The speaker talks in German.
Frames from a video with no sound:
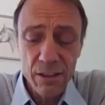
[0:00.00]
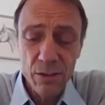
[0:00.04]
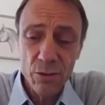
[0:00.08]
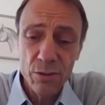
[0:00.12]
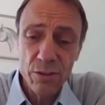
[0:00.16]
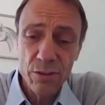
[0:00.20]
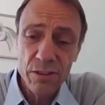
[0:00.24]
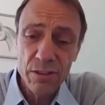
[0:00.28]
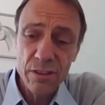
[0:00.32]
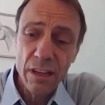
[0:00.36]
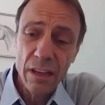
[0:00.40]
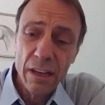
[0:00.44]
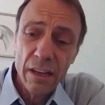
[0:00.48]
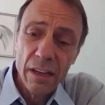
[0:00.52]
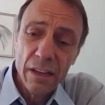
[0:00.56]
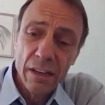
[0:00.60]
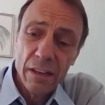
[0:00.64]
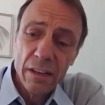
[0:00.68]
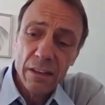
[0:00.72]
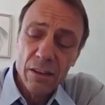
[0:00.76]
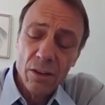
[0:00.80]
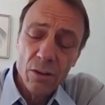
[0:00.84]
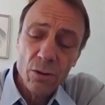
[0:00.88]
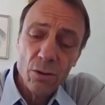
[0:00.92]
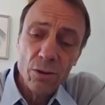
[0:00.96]
Und,
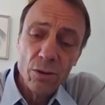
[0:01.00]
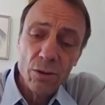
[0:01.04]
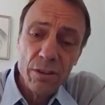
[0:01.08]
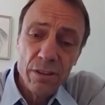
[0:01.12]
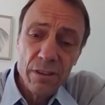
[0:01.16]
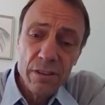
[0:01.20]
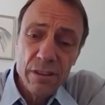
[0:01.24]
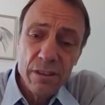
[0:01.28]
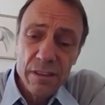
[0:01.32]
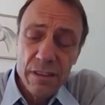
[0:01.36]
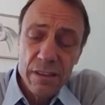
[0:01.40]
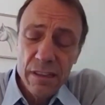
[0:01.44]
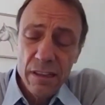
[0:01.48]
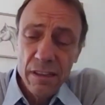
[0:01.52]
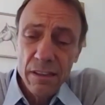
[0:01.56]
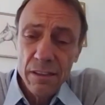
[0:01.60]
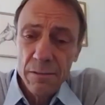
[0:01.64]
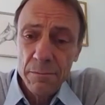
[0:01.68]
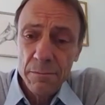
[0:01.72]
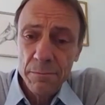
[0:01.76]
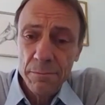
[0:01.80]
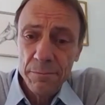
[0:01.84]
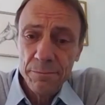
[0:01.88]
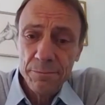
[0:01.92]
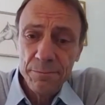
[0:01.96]
und
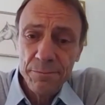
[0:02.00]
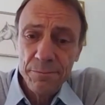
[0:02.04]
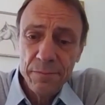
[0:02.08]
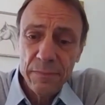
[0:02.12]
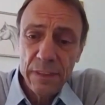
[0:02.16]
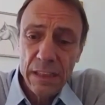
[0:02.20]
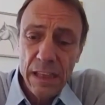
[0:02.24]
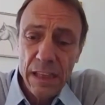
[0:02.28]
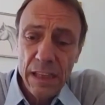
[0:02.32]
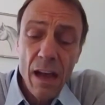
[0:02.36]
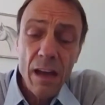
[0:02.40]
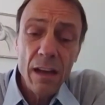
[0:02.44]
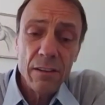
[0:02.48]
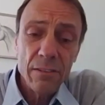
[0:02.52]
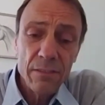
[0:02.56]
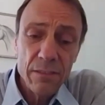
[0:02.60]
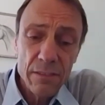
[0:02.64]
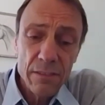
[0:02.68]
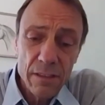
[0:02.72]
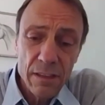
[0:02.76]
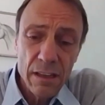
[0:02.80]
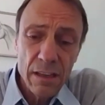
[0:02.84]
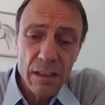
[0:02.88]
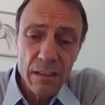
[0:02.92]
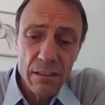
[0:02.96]
ähm, ja,
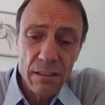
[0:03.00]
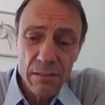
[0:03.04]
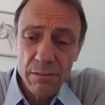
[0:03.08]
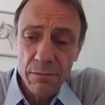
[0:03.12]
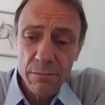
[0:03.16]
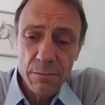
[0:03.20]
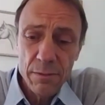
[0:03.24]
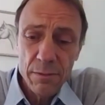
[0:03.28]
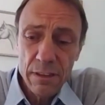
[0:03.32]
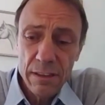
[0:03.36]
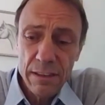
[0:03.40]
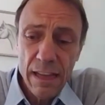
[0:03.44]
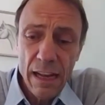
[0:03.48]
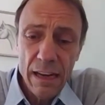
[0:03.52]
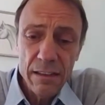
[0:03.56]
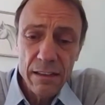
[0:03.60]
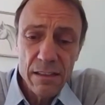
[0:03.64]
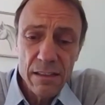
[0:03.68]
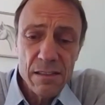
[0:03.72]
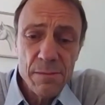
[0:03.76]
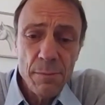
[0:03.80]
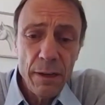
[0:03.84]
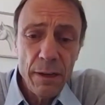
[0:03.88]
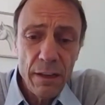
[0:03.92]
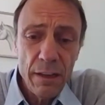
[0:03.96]
dann
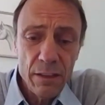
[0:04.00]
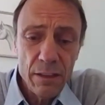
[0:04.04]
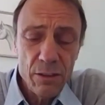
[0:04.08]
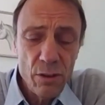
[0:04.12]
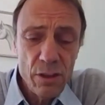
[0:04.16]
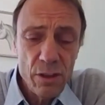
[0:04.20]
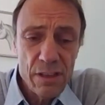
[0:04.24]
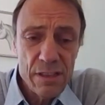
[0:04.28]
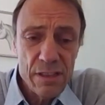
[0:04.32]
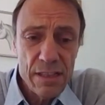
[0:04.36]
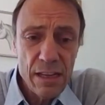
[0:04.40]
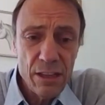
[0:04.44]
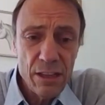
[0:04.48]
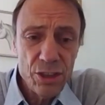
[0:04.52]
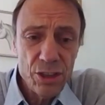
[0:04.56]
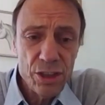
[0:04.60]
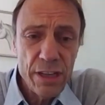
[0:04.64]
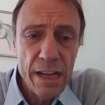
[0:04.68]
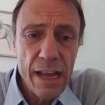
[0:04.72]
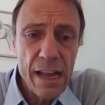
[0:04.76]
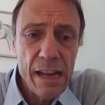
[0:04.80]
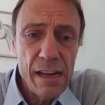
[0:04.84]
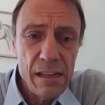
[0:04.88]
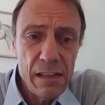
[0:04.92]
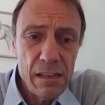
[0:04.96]
ist man natürlich sehr
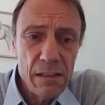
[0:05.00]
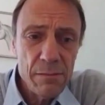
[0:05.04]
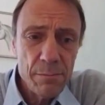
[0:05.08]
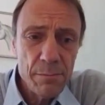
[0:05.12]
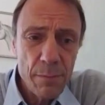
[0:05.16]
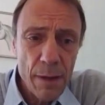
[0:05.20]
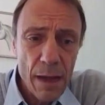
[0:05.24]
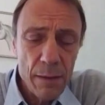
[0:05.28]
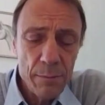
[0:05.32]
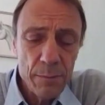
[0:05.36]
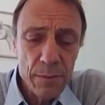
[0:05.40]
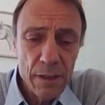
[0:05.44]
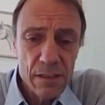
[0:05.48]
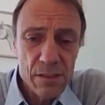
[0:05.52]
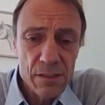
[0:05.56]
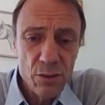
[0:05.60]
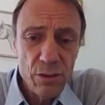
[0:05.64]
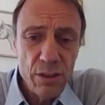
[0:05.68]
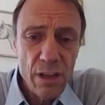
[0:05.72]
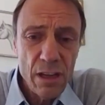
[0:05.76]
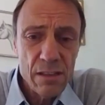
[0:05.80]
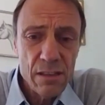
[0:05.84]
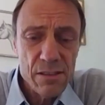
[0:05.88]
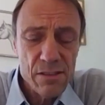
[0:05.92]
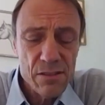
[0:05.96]
schnell beim
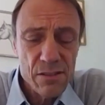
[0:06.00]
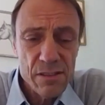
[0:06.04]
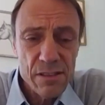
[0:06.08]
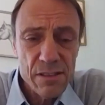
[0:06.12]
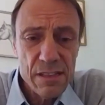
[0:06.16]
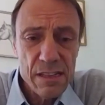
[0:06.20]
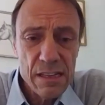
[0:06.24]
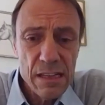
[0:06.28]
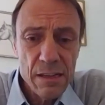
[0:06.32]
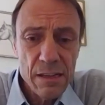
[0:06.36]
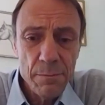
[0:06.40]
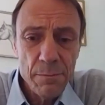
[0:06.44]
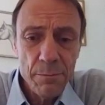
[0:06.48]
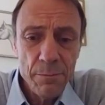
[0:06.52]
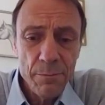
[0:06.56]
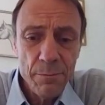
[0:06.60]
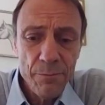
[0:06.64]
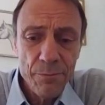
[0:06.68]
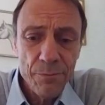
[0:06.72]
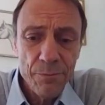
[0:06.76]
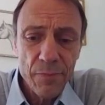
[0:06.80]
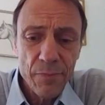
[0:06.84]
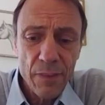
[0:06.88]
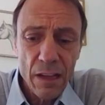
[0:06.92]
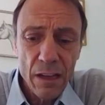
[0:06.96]

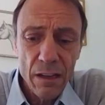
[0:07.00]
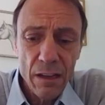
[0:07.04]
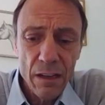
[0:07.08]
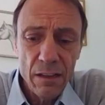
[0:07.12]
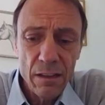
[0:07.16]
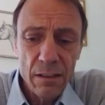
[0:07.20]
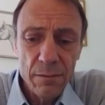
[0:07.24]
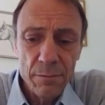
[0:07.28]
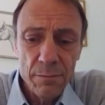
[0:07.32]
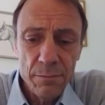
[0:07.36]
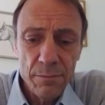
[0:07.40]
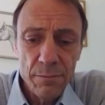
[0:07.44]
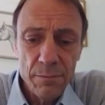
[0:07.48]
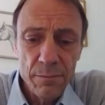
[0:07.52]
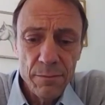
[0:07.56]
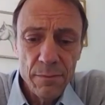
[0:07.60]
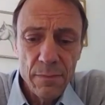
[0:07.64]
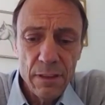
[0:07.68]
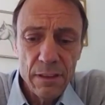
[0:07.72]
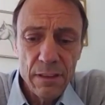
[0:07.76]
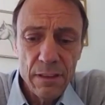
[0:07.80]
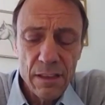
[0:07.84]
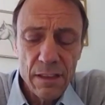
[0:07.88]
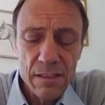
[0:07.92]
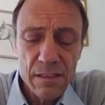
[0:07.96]
Gesundheitssystem. Ähm,
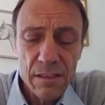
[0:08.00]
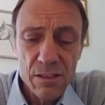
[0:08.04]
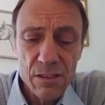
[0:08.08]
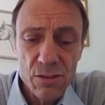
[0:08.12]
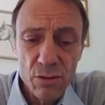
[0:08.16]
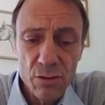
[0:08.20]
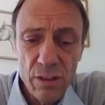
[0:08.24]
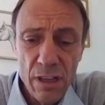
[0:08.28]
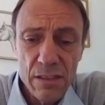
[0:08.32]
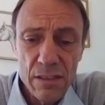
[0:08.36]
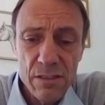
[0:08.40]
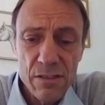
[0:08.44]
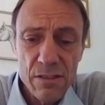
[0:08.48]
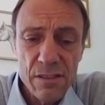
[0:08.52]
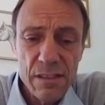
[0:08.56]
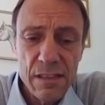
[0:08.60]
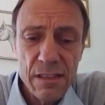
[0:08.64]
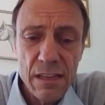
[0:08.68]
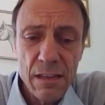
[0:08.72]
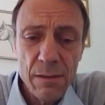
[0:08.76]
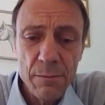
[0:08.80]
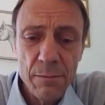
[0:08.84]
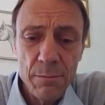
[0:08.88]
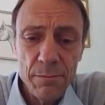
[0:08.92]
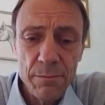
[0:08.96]
das
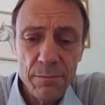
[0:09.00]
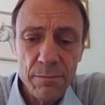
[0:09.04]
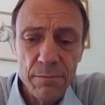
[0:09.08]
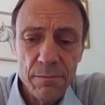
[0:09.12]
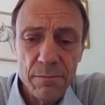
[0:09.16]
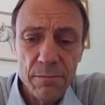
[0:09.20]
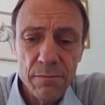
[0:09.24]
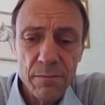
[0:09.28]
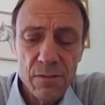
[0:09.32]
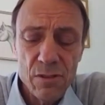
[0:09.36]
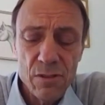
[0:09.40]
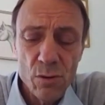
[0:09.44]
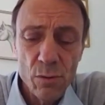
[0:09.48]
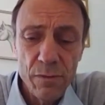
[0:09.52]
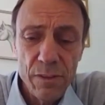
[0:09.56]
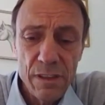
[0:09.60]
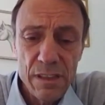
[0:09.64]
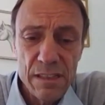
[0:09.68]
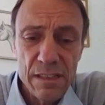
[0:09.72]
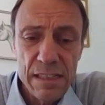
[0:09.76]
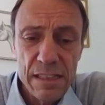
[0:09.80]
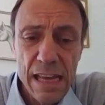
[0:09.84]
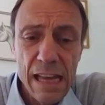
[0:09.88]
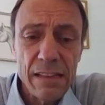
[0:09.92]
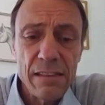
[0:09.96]
Gesundheitssystem, so wie
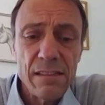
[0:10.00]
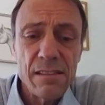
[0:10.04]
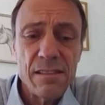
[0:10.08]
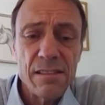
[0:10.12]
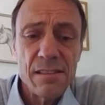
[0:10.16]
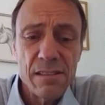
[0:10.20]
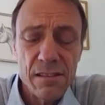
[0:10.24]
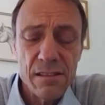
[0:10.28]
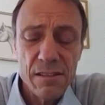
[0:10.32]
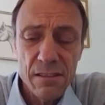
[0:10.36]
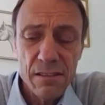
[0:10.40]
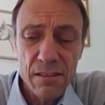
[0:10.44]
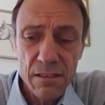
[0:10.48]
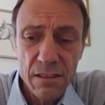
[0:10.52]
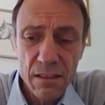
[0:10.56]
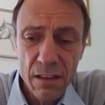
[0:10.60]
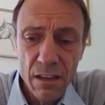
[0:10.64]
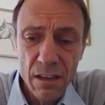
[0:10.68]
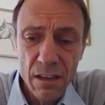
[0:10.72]
es jetzt